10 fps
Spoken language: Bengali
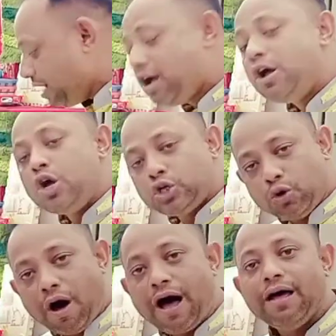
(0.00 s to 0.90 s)
জায়গায়
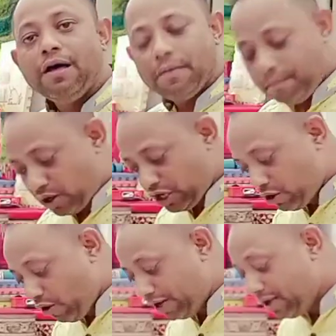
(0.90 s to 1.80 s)
শোয়া
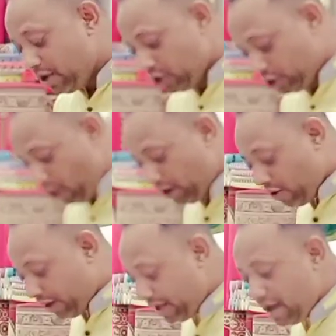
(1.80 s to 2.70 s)
বসার ঘরে শোয়ার
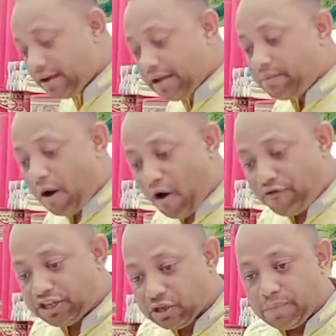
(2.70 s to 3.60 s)
ঘরে কিংবা
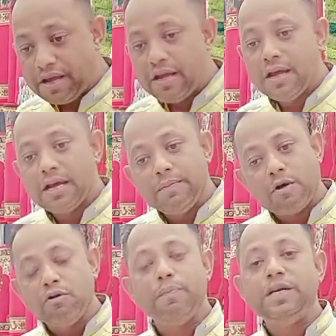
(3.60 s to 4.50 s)
অফিস রুমে
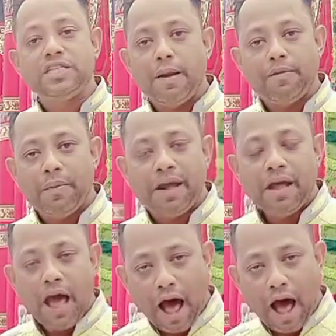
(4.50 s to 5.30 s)
কিংবা কোনো বিশ্রাম রুমে